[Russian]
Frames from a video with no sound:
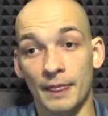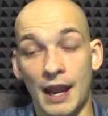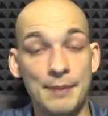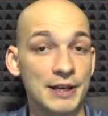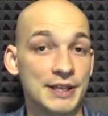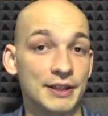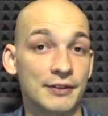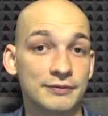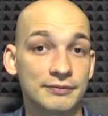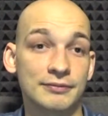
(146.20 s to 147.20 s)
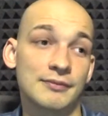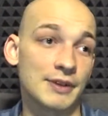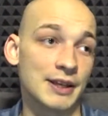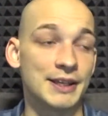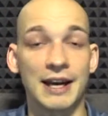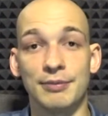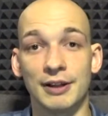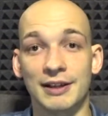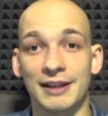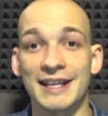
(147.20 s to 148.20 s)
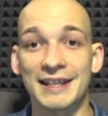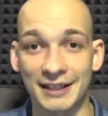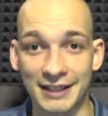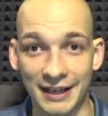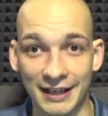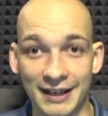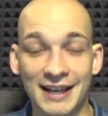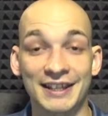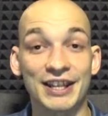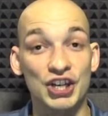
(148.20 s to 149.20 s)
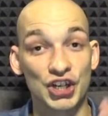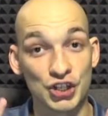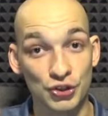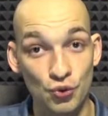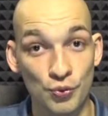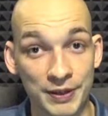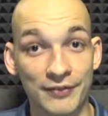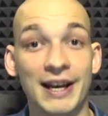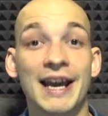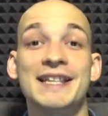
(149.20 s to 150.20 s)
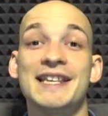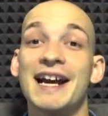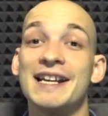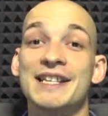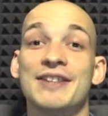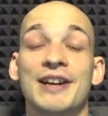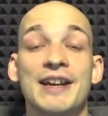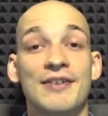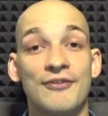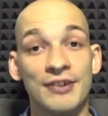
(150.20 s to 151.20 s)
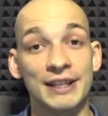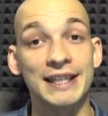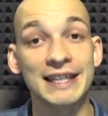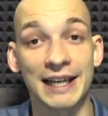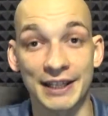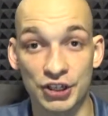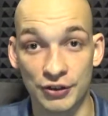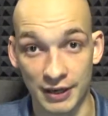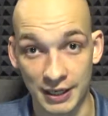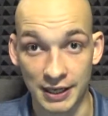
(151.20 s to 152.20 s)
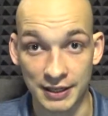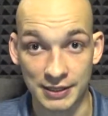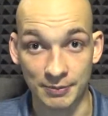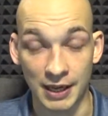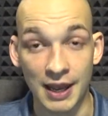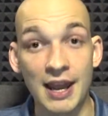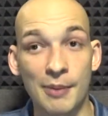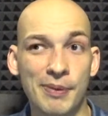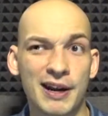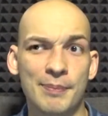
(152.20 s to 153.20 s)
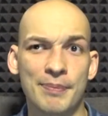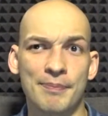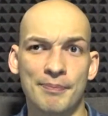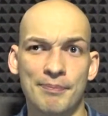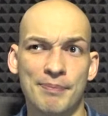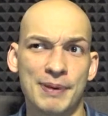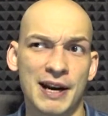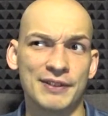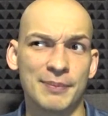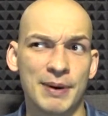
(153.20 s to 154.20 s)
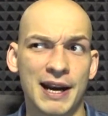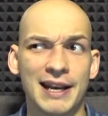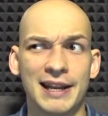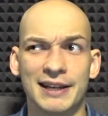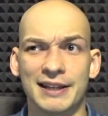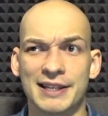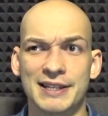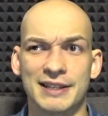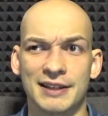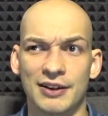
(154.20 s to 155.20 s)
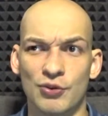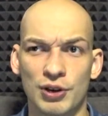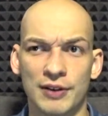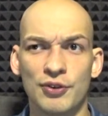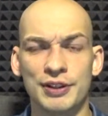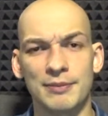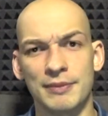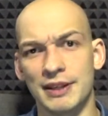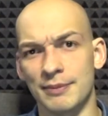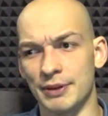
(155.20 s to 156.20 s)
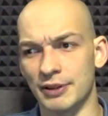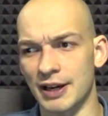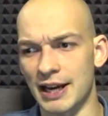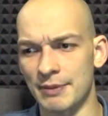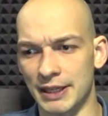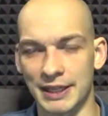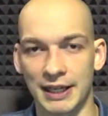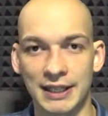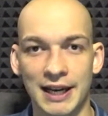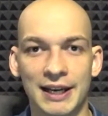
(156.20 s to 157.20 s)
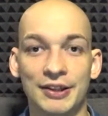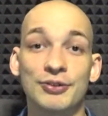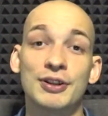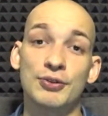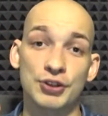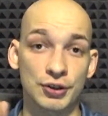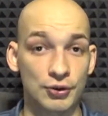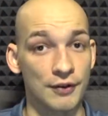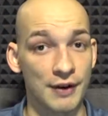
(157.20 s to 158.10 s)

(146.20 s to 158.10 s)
апельсинов, яблок и так далее. Даже суп является олицетворением воды для нашего организма. Пара правда, параллельно с э, углеводами, белками и так далее, но это уже другой